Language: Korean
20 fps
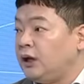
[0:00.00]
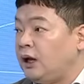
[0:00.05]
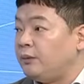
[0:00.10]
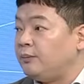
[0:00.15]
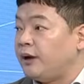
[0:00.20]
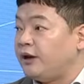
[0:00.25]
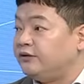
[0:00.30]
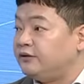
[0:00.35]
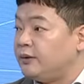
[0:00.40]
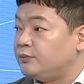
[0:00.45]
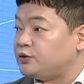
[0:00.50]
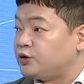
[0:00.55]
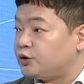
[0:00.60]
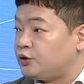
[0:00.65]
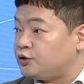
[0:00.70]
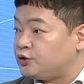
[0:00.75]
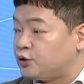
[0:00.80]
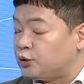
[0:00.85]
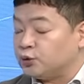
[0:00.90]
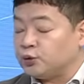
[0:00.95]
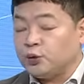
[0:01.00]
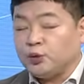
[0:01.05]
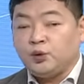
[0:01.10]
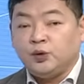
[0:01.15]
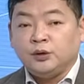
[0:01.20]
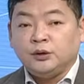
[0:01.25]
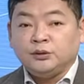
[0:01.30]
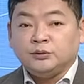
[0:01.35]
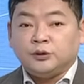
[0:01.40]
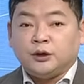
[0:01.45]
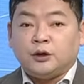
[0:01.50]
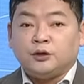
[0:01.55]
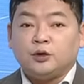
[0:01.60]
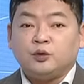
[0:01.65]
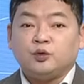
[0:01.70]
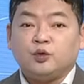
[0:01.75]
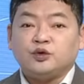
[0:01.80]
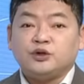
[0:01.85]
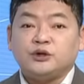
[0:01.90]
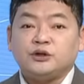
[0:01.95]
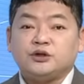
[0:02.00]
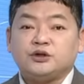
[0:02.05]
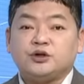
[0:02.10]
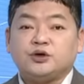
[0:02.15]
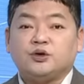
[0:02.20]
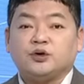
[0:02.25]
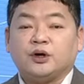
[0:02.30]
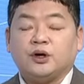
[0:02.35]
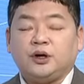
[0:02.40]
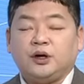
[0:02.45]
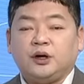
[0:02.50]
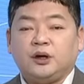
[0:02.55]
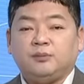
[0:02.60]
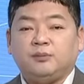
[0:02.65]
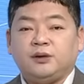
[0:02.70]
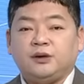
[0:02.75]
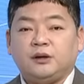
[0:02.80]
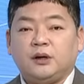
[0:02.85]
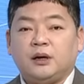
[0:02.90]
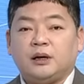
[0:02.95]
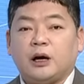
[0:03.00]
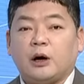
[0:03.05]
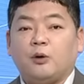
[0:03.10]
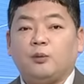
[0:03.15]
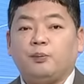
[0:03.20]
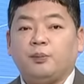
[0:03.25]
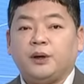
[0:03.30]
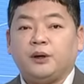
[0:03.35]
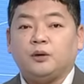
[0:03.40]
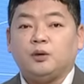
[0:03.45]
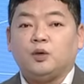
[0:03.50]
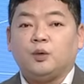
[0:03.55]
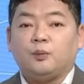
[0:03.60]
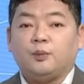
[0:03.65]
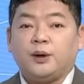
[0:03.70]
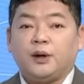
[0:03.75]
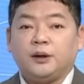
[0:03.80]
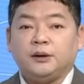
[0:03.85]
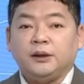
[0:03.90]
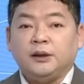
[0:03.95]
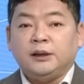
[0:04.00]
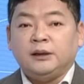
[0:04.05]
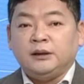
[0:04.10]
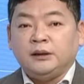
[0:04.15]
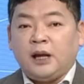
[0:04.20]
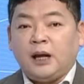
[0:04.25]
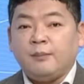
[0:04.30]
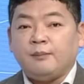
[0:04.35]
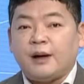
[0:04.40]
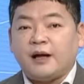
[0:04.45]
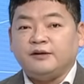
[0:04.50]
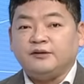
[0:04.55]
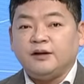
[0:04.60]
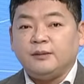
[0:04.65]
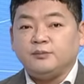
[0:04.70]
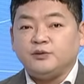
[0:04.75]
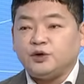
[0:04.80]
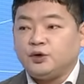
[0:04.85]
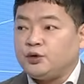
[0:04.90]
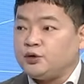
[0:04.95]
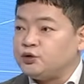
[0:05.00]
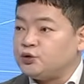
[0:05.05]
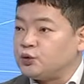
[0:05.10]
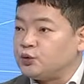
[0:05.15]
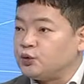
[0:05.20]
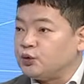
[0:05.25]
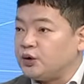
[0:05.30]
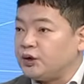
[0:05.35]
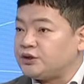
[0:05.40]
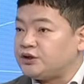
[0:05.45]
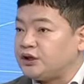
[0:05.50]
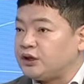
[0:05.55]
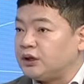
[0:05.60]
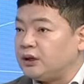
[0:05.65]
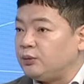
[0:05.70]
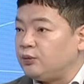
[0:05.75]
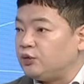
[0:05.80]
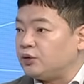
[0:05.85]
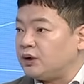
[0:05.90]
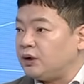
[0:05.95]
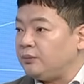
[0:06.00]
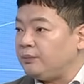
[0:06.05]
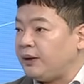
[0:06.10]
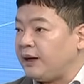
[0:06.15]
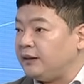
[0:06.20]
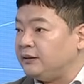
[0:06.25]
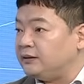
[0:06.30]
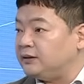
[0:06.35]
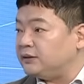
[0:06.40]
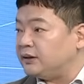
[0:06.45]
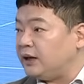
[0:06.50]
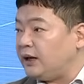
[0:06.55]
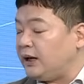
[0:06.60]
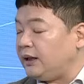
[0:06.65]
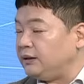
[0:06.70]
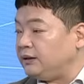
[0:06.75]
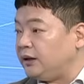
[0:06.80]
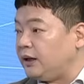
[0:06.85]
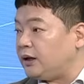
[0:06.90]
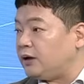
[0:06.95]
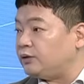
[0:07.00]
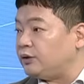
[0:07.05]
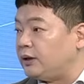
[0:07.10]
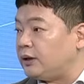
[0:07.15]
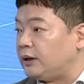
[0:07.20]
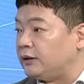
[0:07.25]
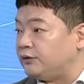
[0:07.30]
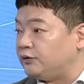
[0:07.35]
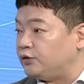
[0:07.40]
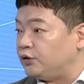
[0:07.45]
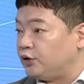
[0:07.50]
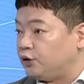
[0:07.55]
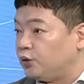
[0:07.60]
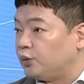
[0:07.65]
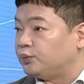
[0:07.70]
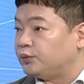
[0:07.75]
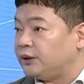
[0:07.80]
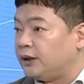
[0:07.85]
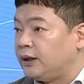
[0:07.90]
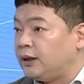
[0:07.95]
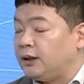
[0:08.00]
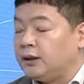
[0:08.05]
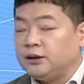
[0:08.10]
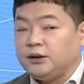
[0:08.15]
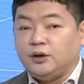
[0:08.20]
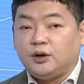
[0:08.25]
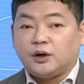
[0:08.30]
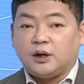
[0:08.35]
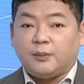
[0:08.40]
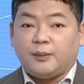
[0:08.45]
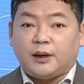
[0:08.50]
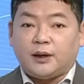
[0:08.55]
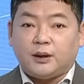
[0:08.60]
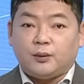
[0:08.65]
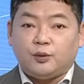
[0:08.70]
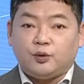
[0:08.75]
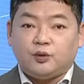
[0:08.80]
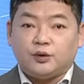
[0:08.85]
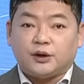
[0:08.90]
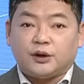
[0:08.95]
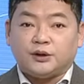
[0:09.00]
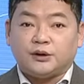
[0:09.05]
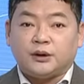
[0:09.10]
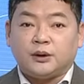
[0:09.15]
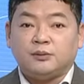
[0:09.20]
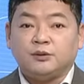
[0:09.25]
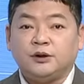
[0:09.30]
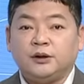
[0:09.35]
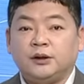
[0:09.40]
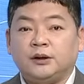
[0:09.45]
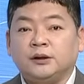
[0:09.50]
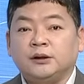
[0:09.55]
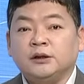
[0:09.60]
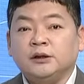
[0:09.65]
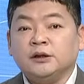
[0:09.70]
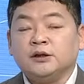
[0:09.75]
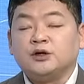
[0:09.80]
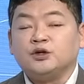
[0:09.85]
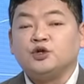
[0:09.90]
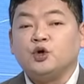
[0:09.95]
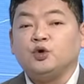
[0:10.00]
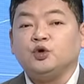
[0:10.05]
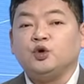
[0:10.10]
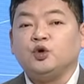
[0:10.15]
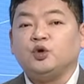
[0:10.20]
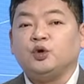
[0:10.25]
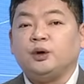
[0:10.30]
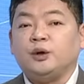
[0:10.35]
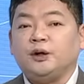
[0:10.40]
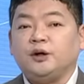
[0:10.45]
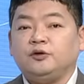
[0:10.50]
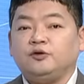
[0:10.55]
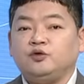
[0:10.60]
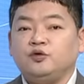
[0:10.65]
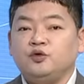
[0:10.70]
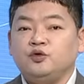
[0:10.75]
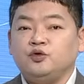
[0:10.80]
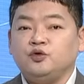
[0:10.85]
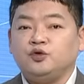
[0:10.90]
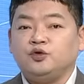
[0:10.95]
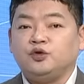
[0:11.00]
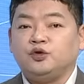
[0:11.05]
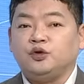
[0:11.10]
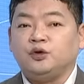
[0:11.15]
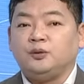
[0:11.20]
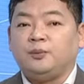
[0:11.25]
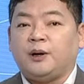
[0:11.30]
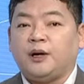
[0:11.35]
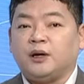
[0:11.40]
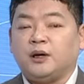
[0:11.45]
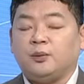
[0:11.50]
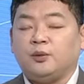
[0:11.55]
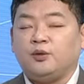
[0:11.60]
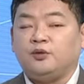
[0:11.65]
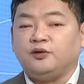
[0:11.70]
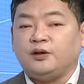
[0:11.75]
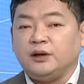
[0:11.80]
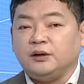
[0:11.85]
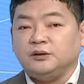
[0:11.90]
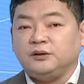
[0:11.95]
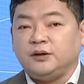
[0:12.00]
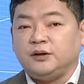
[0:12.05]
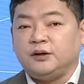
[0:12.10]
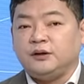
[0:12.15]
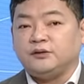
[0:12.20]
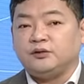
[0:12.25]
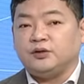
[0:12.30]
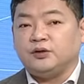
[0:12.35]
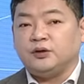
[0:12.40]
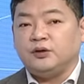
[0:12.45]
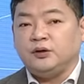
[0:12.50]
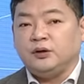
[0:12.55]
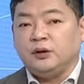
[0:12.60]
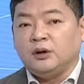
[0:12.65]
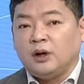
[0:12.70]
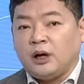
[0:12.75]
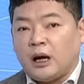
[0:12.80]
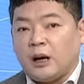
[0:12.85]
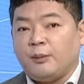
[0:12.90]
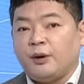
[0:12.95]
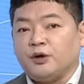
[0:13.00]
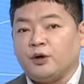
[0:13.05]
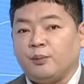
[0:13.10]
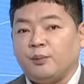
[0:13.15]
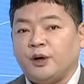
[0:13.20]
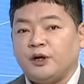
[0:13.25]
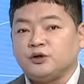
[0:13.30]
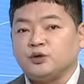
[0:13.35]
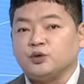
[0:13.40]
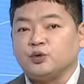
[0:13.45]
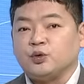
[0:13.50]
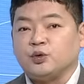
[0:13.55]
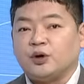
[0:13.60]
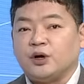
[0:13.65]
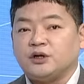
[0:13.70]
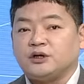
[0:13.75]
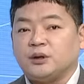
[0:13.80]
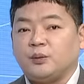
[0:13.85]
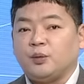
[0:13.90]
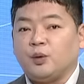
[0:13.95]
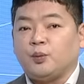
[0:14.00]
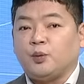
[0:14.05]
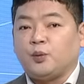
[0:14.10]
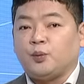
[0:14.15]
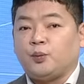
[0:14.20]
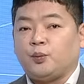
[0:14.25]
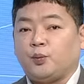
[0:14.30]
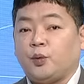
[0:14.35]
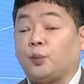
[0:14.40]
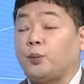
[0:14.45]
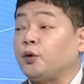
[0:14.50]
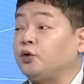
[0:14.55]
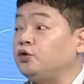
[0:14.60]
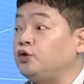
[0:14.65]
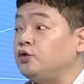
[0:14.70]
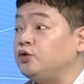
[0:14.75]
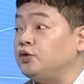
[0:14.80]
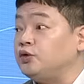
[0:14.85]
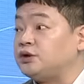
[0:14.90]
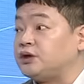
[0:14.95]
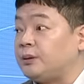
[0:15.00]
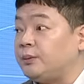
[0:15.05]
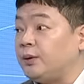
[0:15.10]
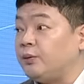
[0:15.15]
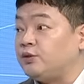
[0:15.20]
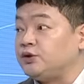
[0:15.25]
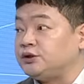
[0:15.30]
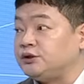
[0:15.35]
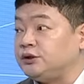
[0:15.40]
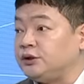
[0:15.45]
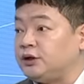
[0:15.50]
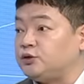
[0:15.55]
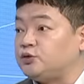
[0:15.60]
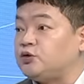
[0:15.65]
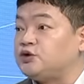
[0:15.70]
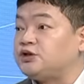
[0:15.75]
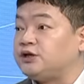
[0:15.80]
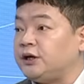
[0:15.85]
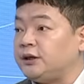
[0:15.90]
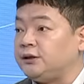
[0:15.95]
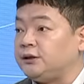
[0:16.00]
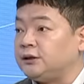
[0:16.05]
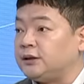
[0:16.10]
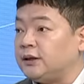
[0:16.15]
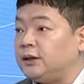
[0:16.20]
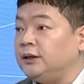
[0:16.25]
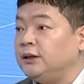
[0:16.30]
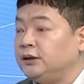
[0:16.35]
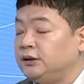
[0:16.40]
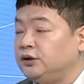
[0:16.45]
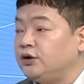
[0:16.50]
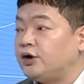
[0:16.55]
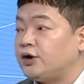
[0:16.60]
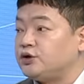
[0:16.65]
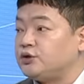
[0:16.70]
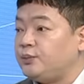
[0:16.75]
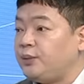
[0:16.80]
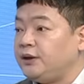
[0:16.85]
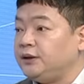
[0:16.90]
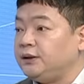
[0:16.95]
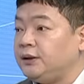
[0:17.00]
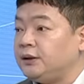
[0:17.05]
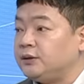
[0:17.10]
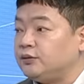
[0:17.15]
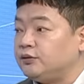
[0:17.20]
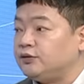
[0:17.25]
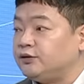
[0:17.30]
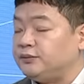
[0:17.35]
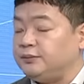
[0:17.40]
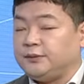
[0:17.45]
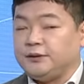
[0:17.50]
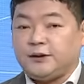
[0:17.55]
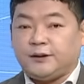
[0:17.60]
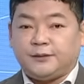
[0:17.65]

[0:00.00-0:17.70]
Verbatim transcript: 한 13,000원 정도 내년도 실적에 PER 9배를 곱한 한 13,000원 정도가 제가 보기엔 반등의 한계가 될 가능성이 높다. 네. 이렇게 바라보고 있기 때문에 그 정도 내 수익률을 바라본 상태에서 아마 연말 정도까지 한번 목표 수익률을 잡아보시는 게 좋지 음. 않을까 이렇게 좀 판단하고 있습니다.